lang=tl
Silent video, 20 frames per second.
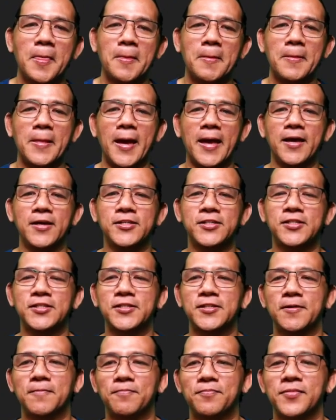
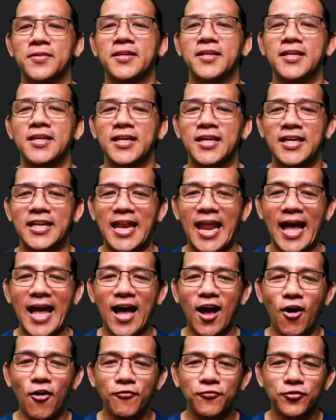Ayos?
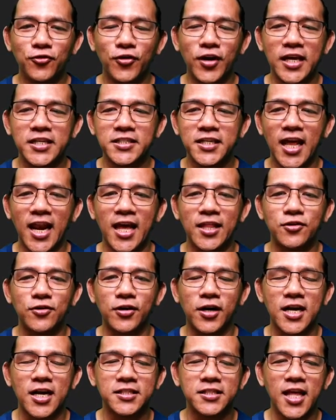Naka-off to na escalator
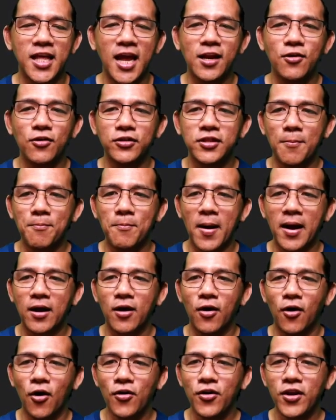class. Take note na pag
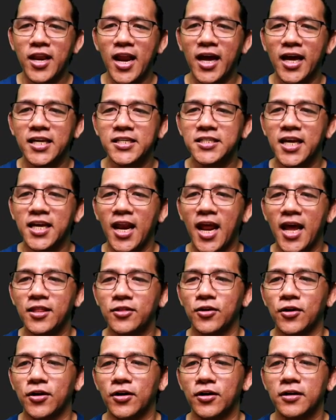on ng
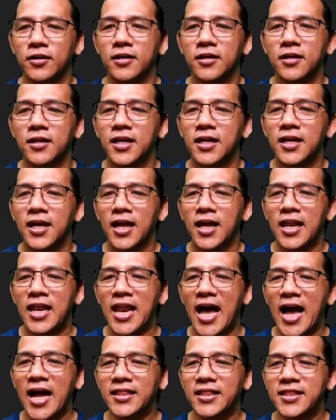escalator,
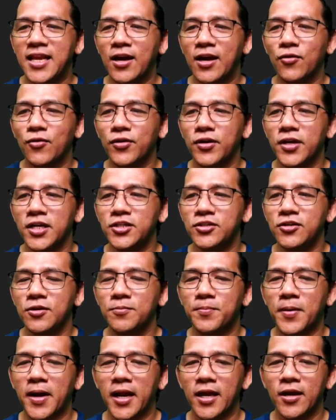lahat ng condition
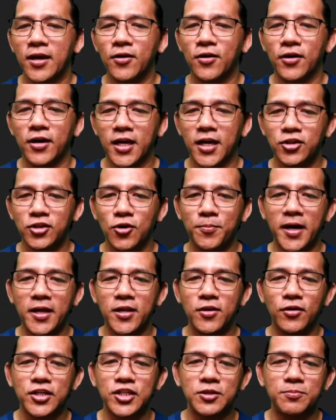pariho. Ito pa
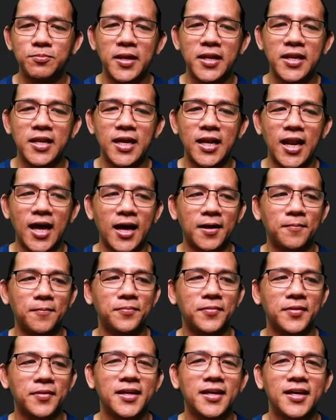rin yung speed nila
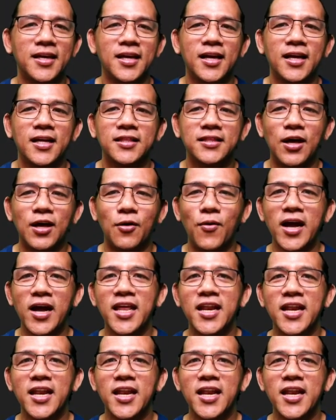tawagin